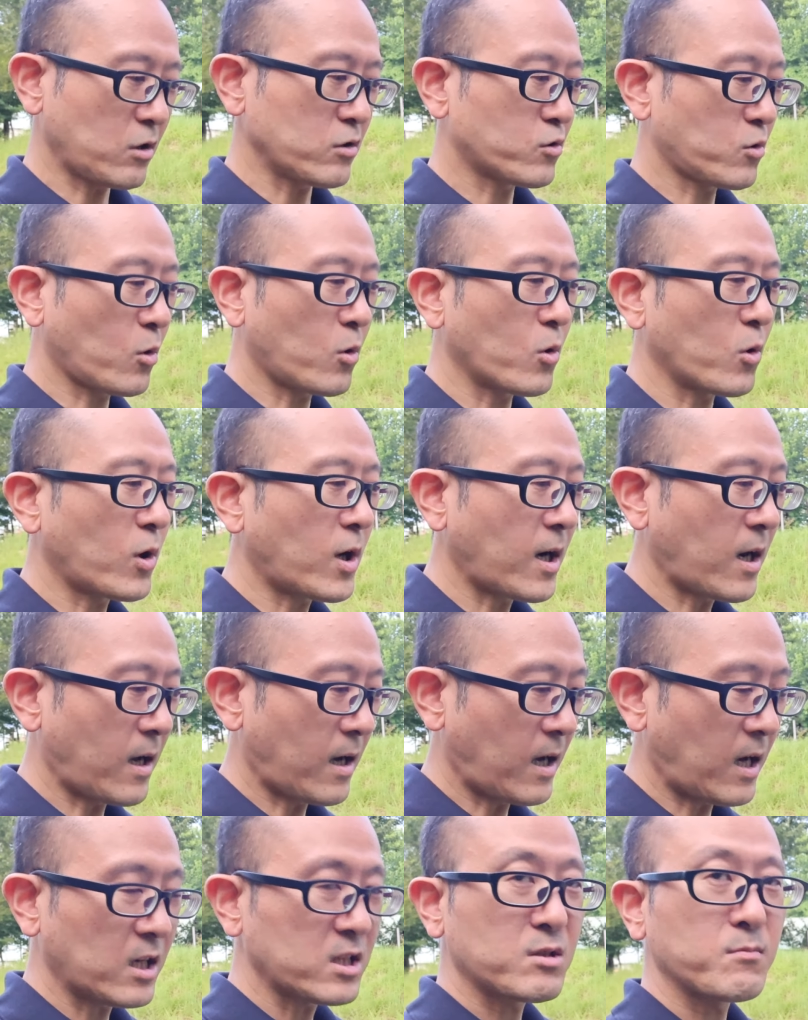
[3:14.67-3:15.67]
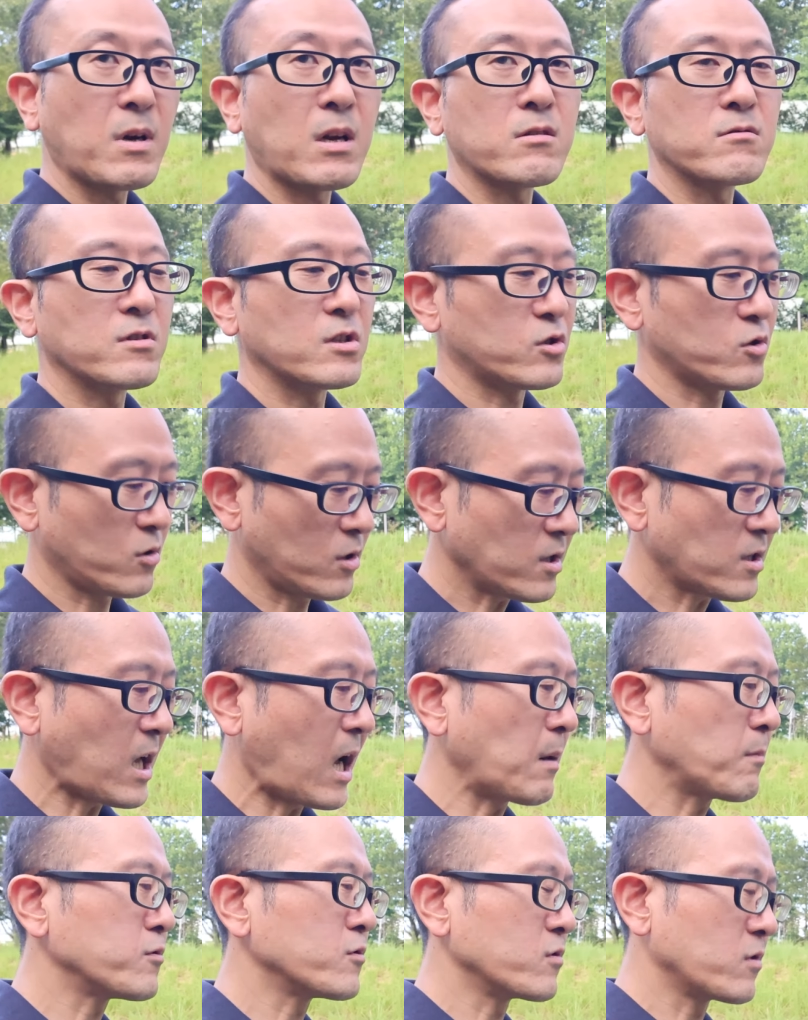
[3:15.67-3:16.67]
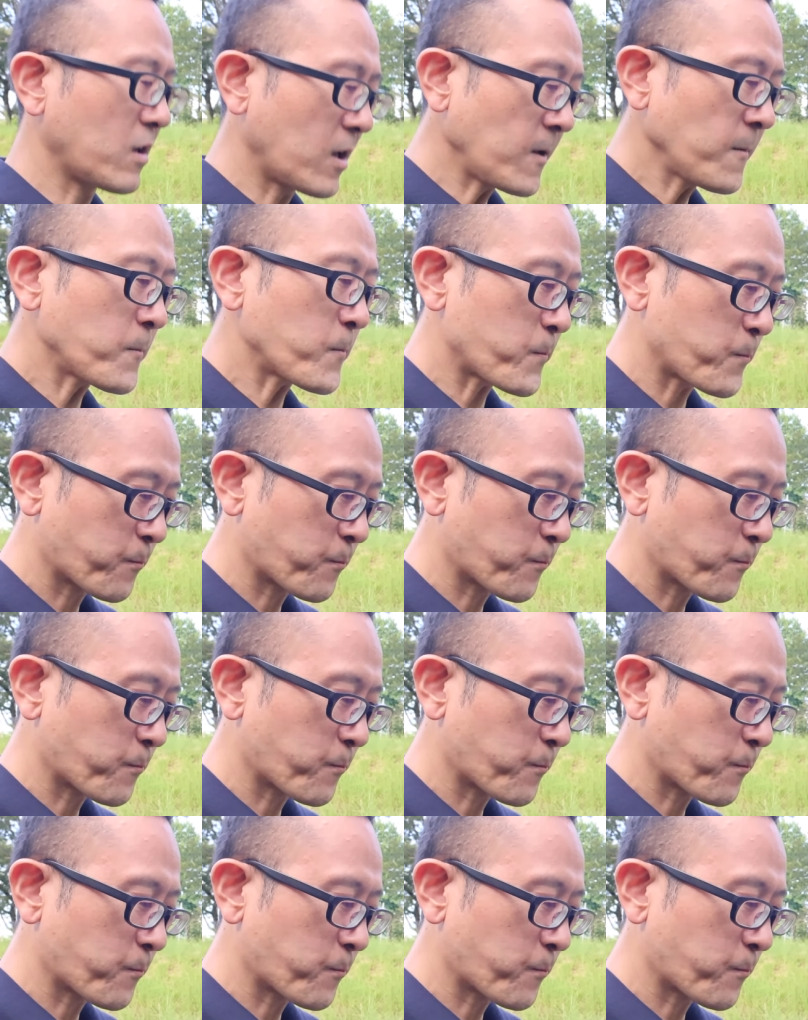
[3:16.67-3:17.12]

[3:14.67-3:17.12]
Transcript: いうところから始まるんですよね多分ね。